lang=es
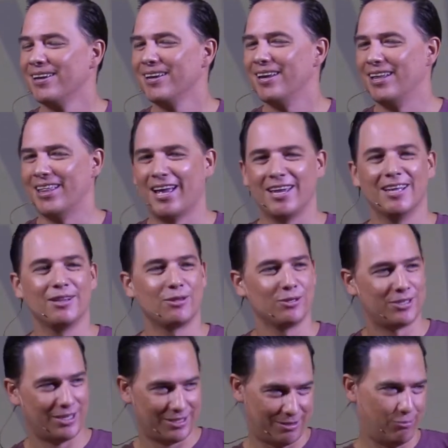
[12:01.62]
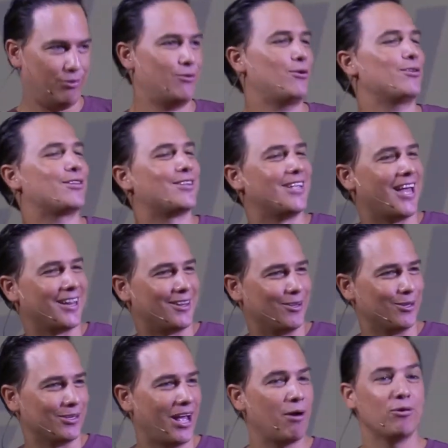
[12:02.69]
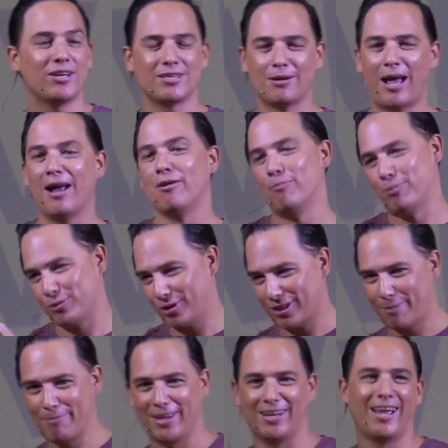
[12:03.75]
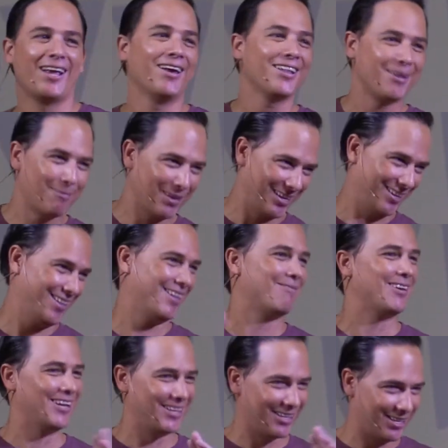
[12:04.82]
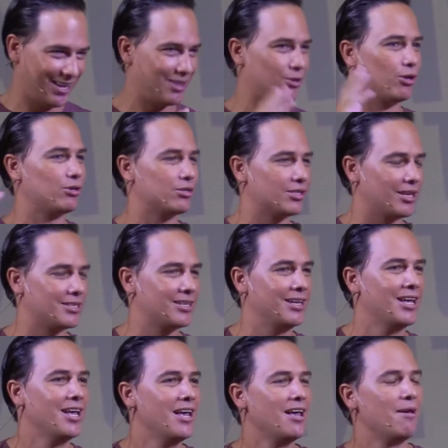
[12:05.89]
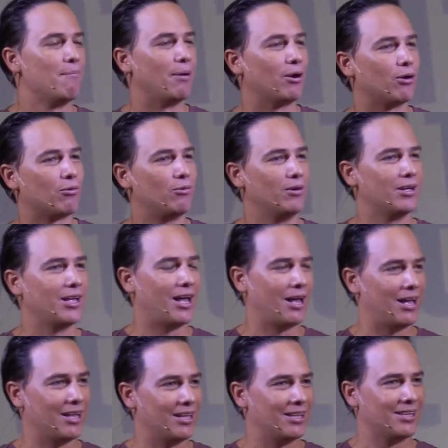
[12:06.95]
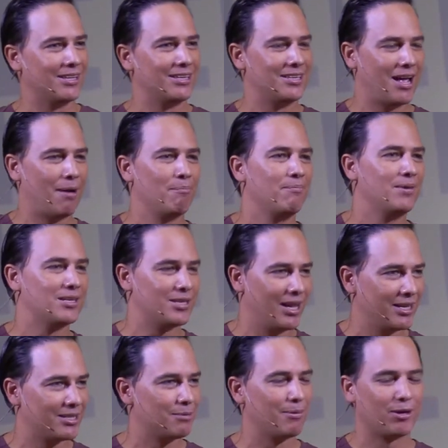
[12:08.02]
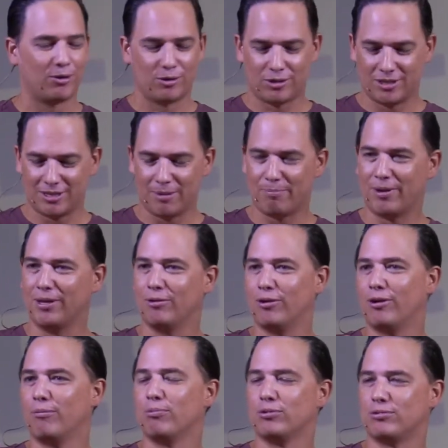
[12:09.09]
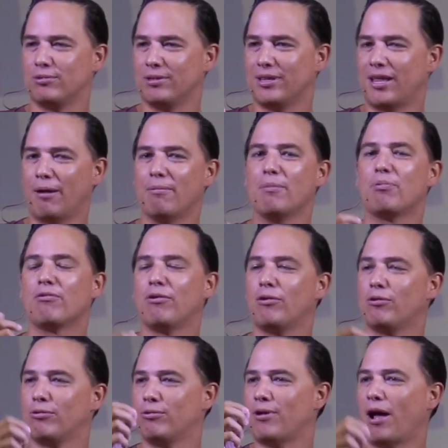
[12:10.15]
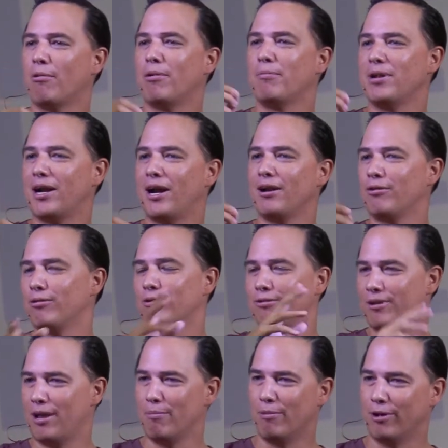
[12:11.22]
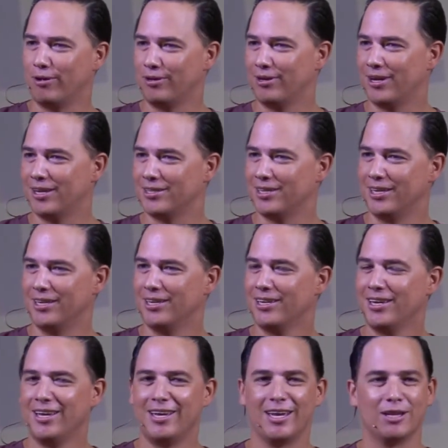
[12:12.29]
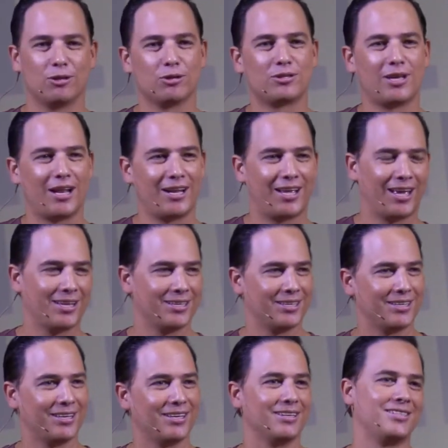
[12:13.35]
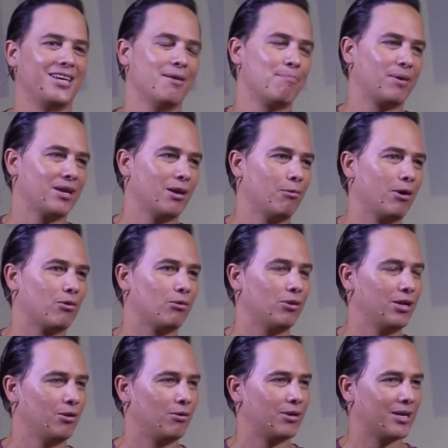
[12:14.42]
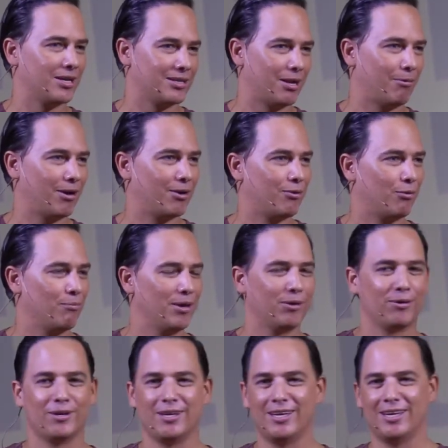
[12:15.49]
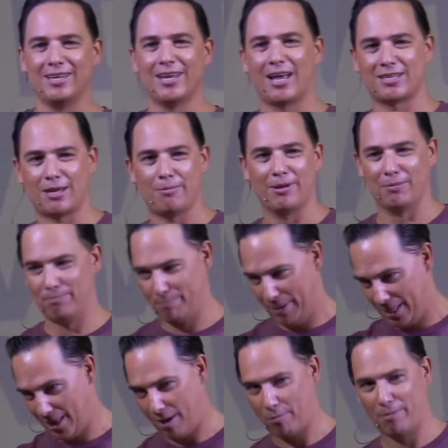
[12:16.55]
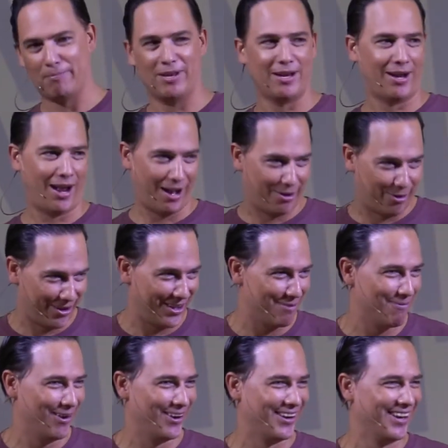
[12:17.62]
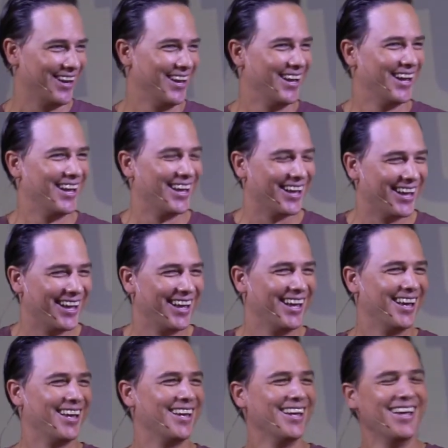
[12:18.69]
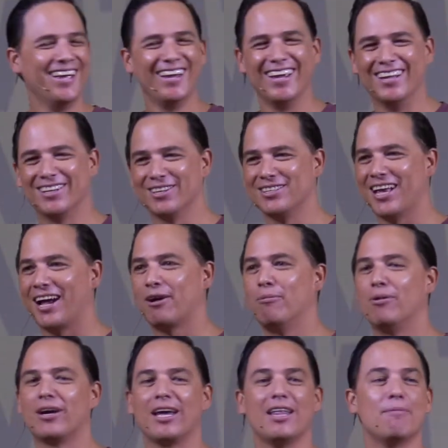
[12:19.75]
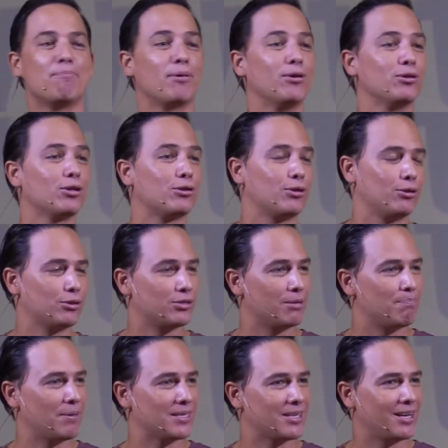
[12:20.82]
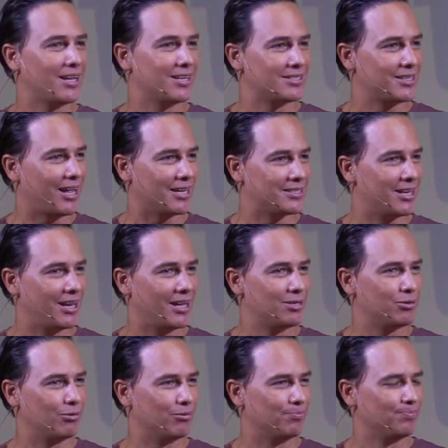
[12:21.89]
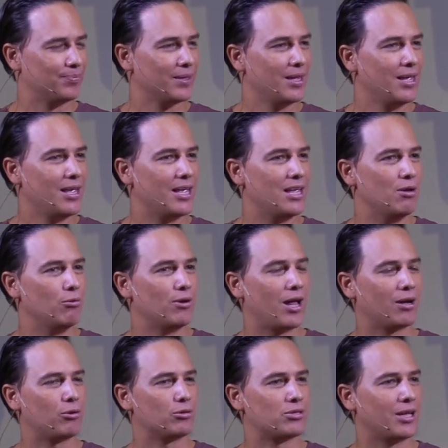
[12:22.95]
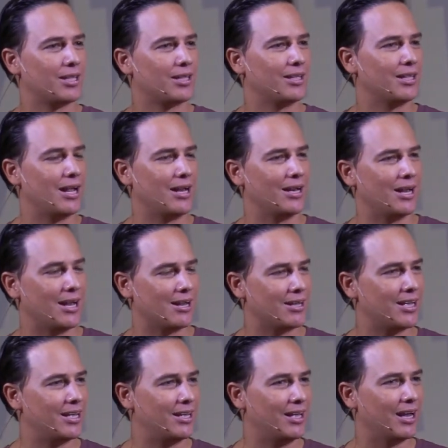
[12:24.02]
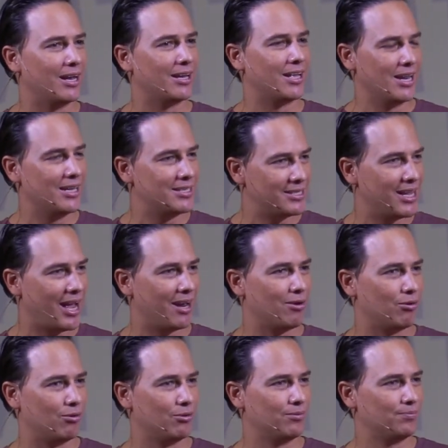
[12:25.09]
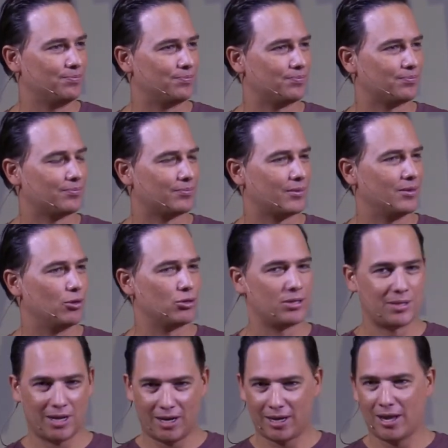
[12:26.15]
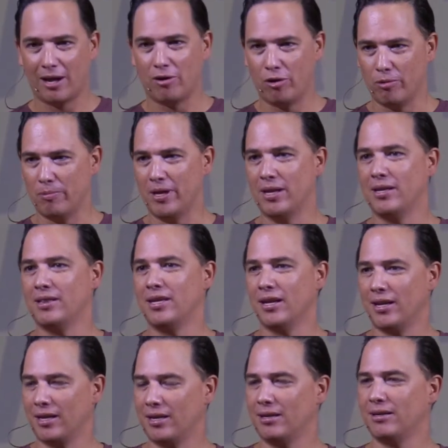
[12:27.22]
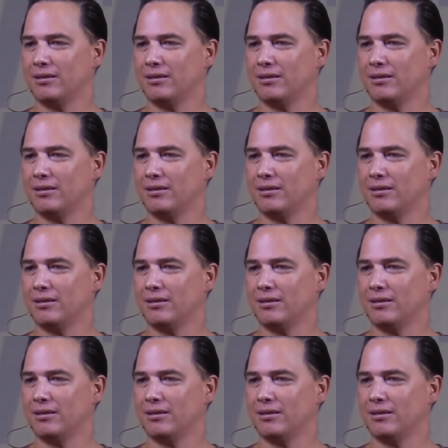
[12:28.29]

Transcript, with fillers: Y de ahí entonces, ya todos, ah, una, ah, no, pues yo también, ya, también, yo también, todos así. Pero ah, ya mis clientes me conocen y siempre digo, no, pues dame por favor un agua mineral con limón, así. Y entonces el que siempre llevo a Rodrigo que trabaja conmigo y ya sabe, pide agua mineral con limón. y entonces ya como que de pronto todos empiezan a hacer eso. Y una cosa, el, el, el cristiano no se tiene que cohibir y tiene,